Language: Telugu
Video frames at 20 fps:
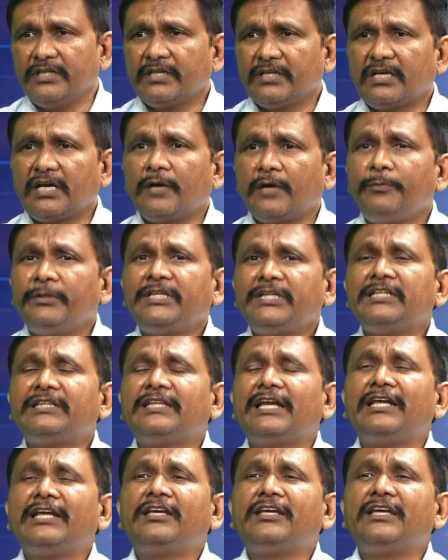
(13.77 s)
కాకపోతే
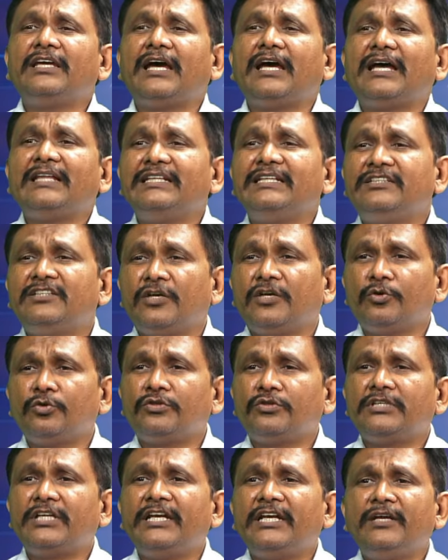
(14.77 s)
దానికి అది
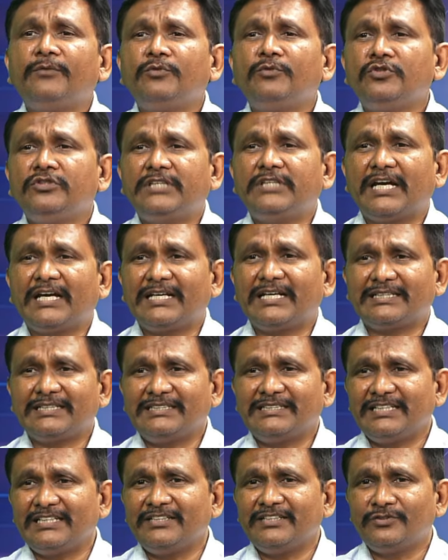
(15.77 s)
జరుగుతుందనే ముందు జాగ్రత్త
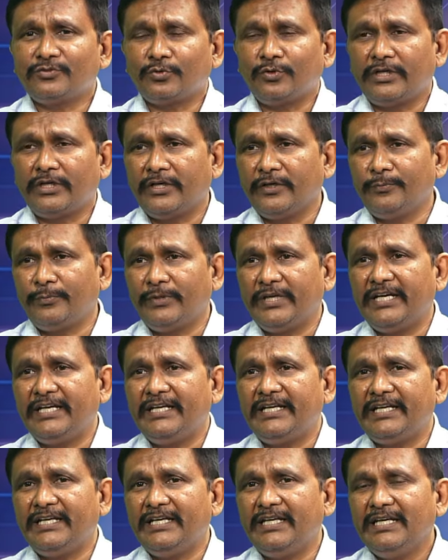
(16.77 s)
చర్య తీసుకున్నాడు ఇప్పుడు
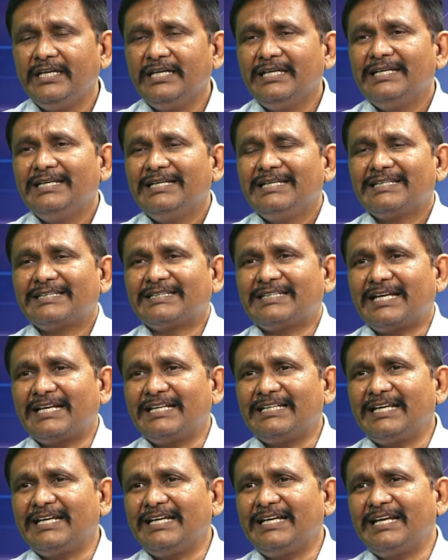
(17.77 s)
ఏంటి తన
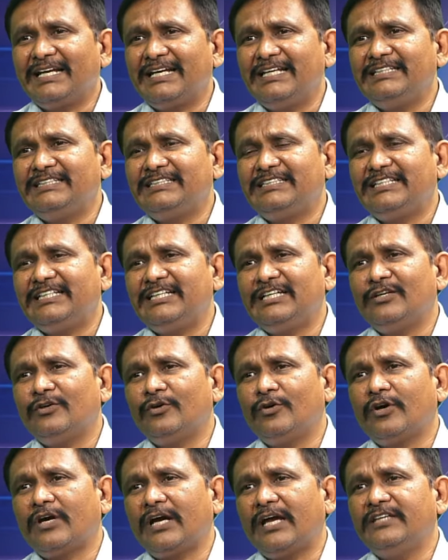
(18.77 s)
దగ్గర నుంచి
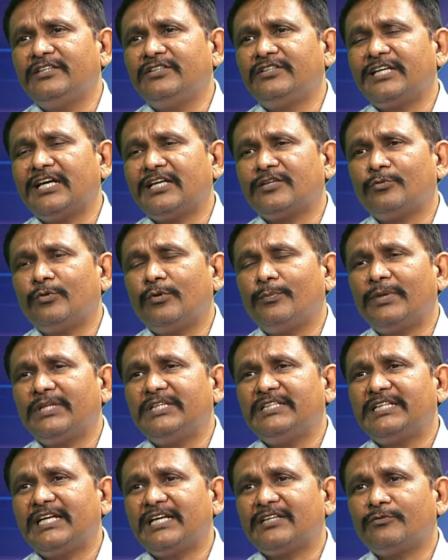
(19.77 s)
ఒక ఐదు శాతం
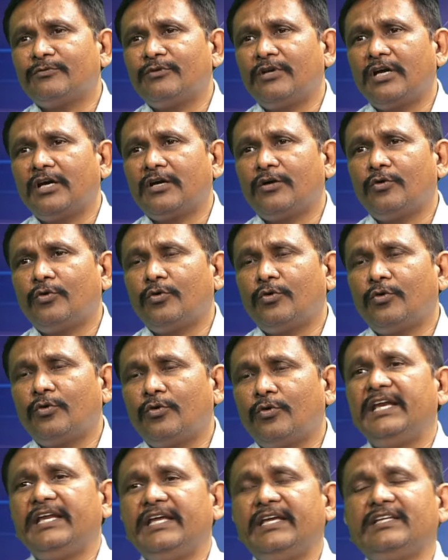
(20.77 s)
పది శాతం
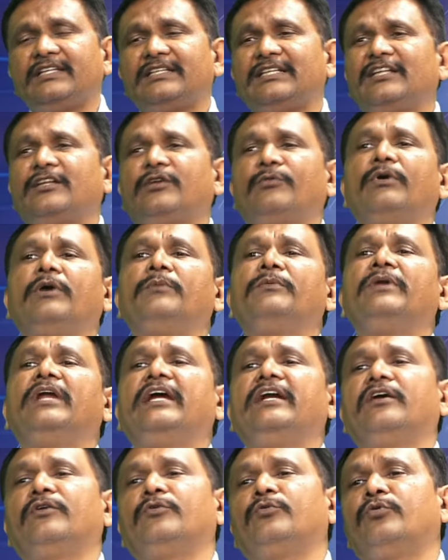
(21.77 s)
లాక్కోవాలని చంద్రబాబు
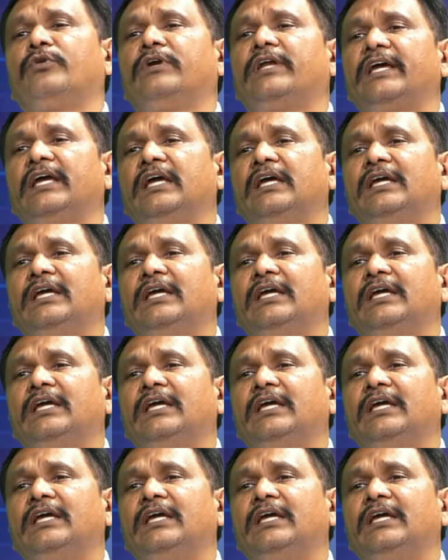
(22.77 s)
నాయుడు అనుకుంటే